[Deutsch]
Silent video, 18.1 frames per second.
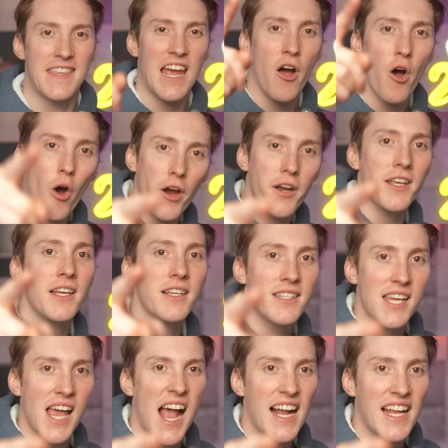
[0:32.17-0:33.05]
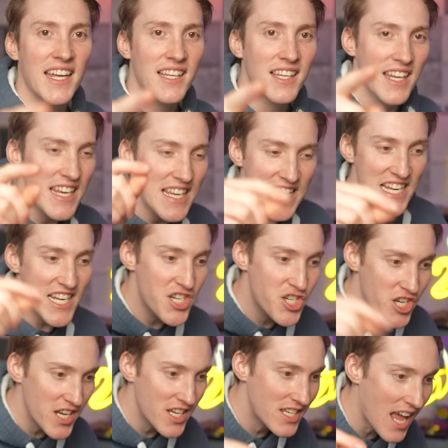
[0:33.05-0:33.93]
Der heutige Tag geht in die
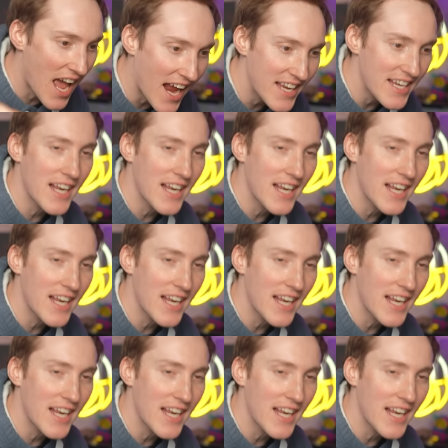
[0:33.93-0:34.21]
Geschichte ein